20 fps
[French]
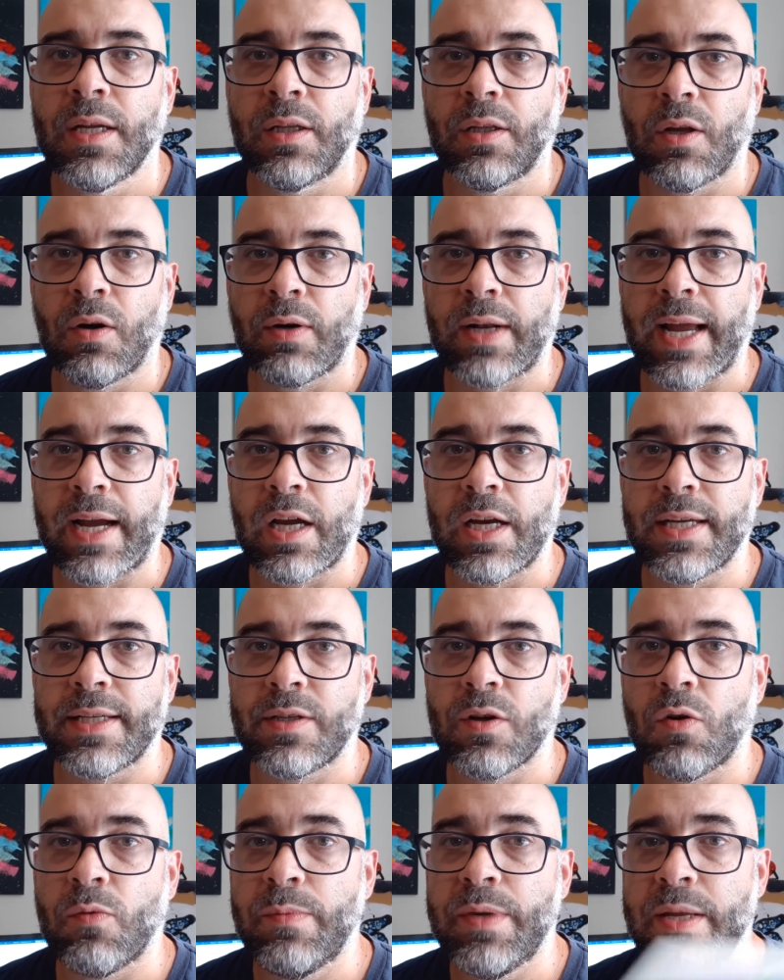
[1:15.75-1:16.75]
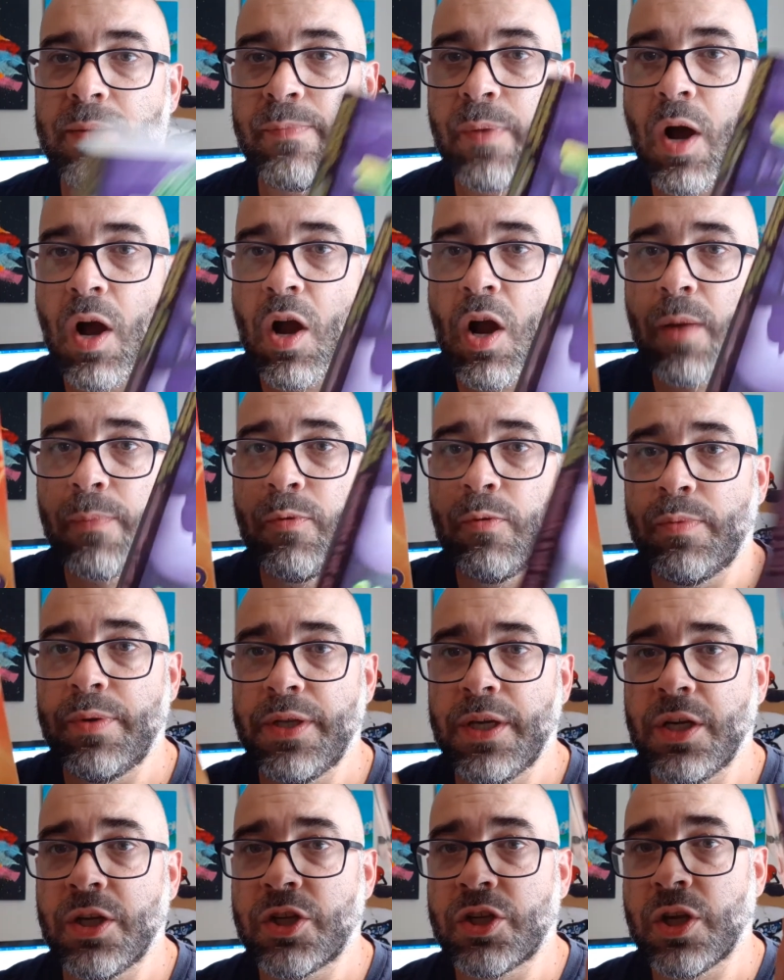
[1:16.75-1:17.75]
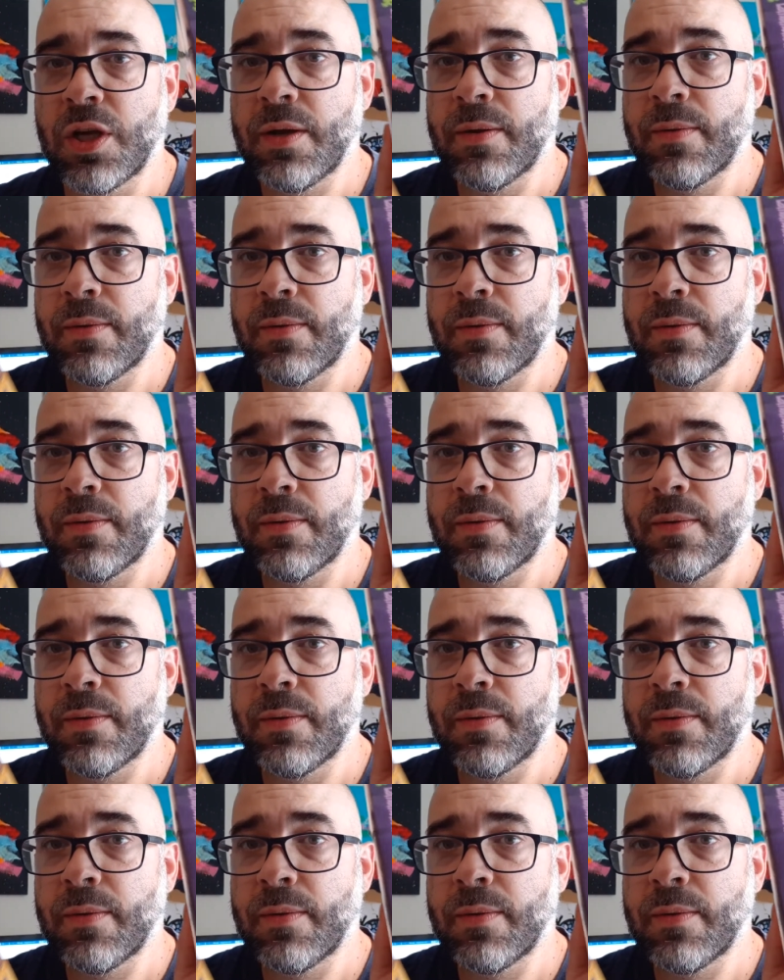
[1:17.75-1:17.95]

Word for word: Donc, la collection Mini-Peur publiée chez